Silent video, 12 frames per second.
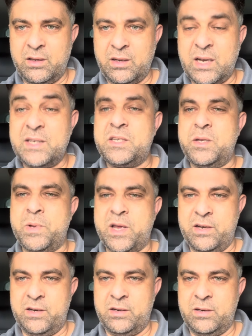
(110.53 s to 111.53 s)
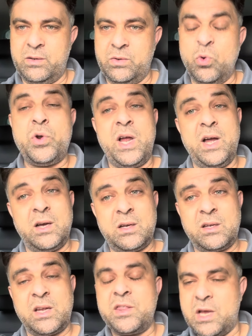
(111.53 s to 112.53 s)
أديبان والحق
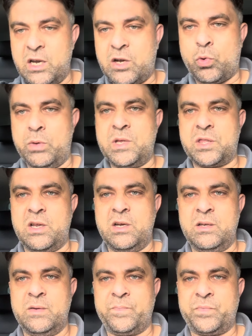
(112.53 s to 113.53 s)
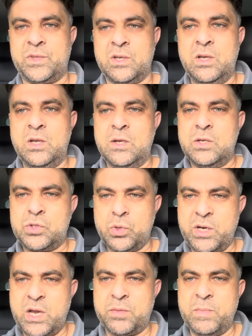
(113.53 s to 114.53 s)
كذلك ومثال
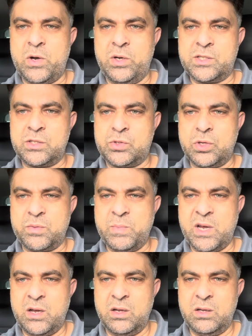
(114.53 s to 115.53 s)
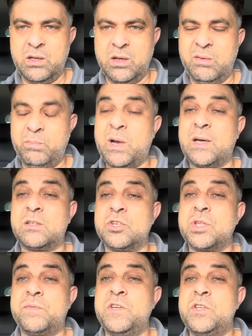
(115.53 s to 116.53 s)
سوينا يثمان عزنت سويثما
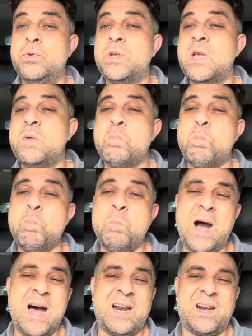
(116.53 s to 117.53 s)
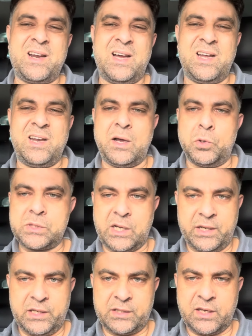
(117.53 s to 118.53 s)
بارتجت فيديو مرة على أوسع
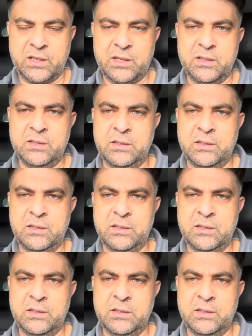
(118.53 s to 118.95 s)
نطاق